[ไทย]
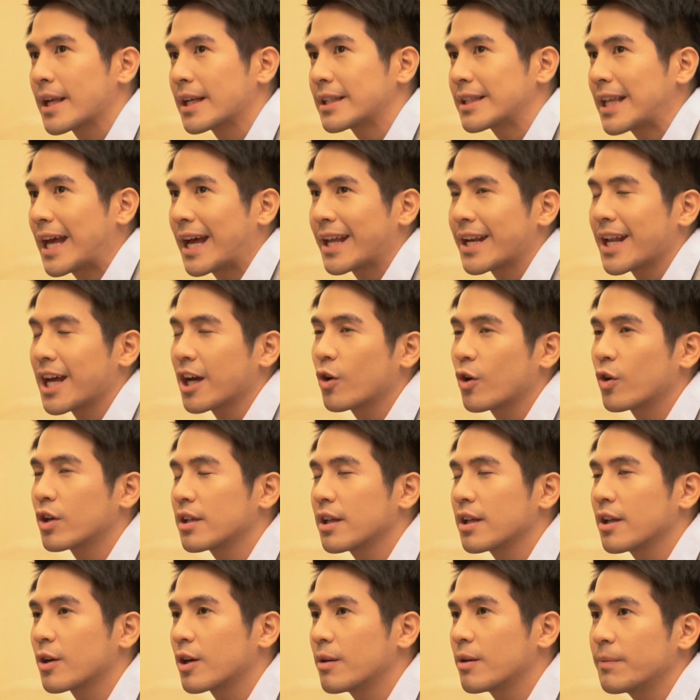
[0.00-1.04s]
แต่อนาคต
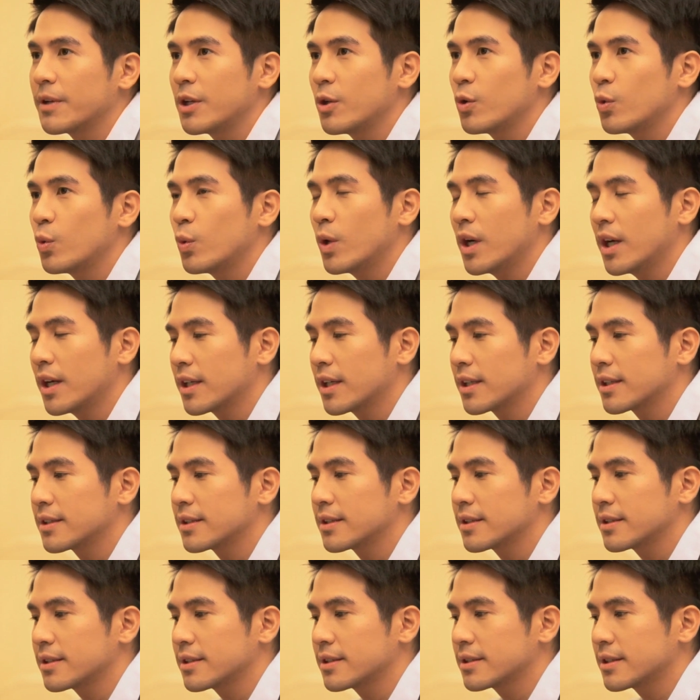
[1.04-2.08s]
เราก็ไม่รู้ว่า
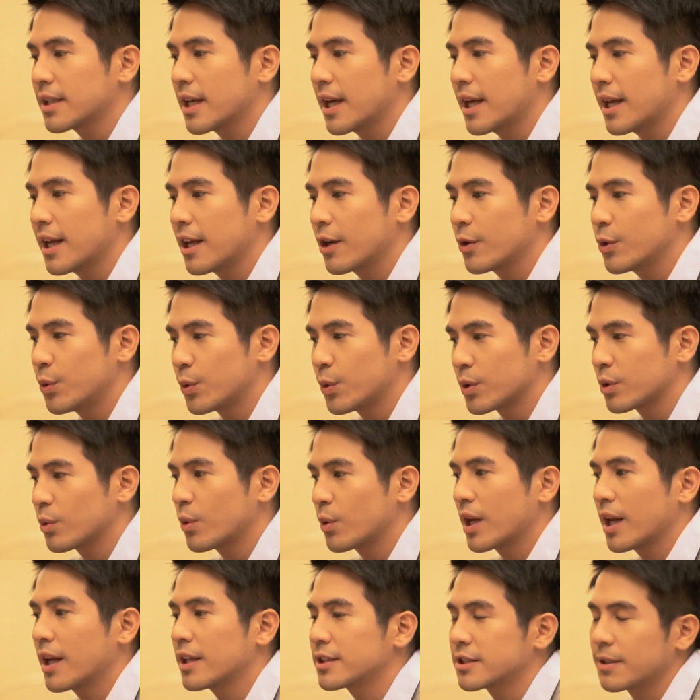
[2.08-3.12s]
ถ้าเราอยู่ตัว
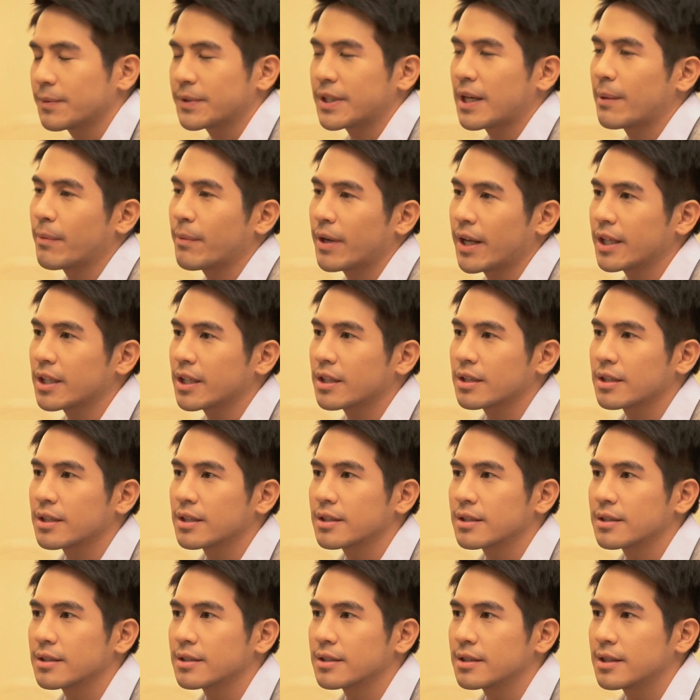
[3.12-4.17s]
แล้วจะไปทำอะไร
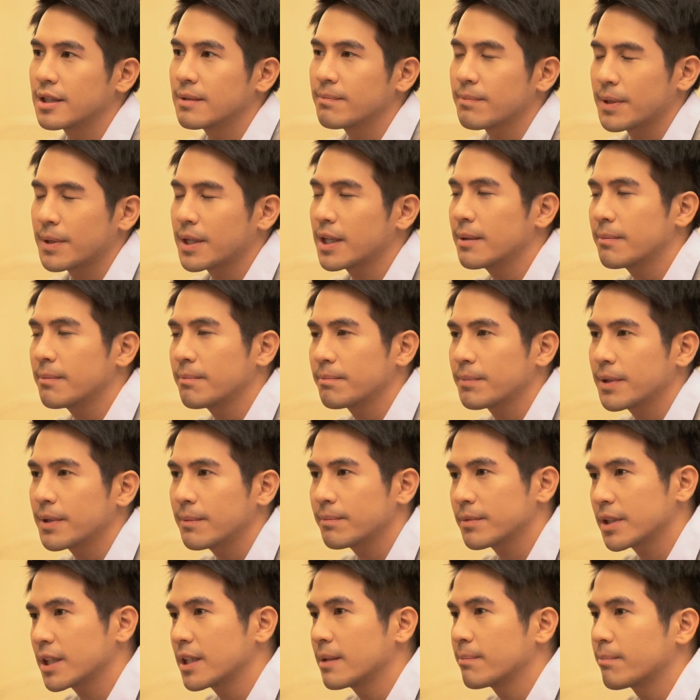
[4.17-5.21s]
ที่เพิ่มเพิ่ม
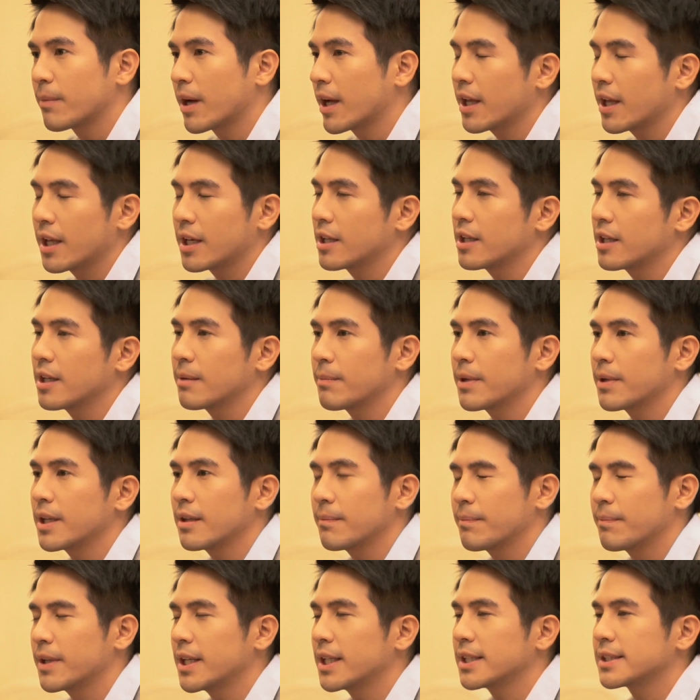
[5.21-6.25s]
เติมไหมอันนี้ยังไม่
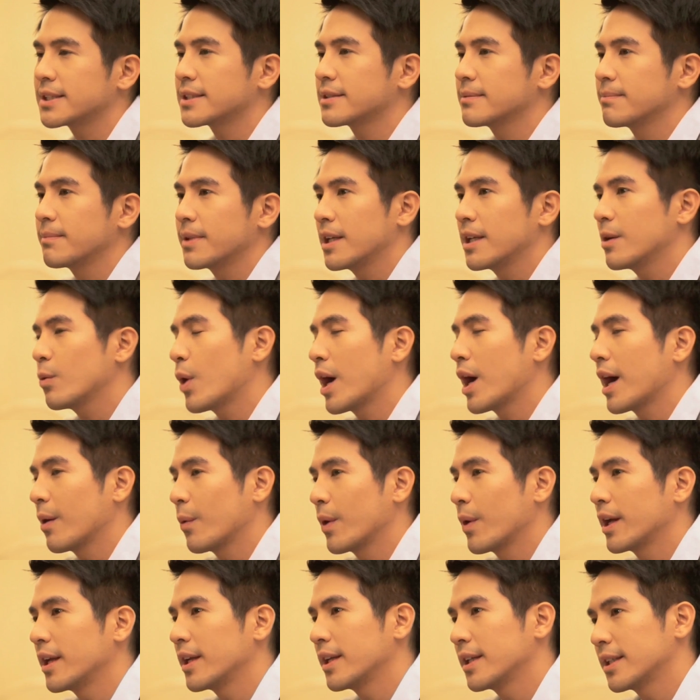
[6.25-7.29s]
ไม่ได้ไม่ได้วาง
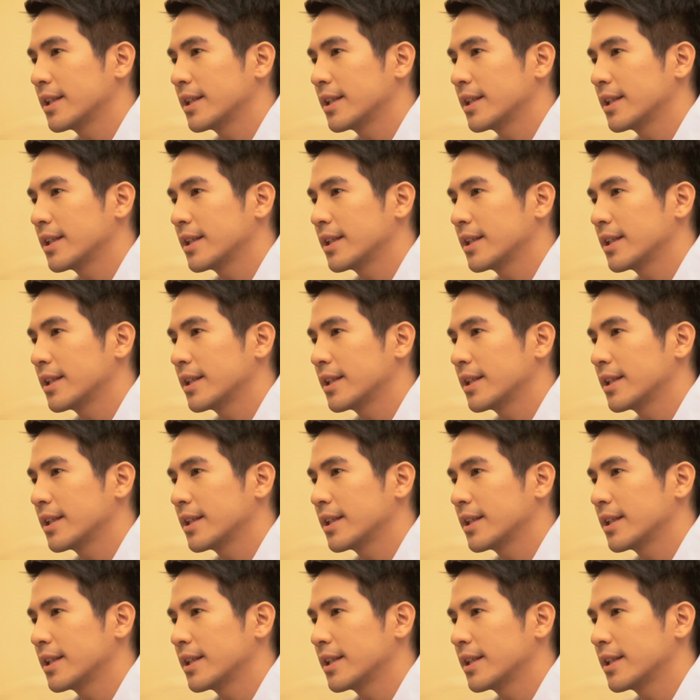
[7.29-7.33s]
ไว้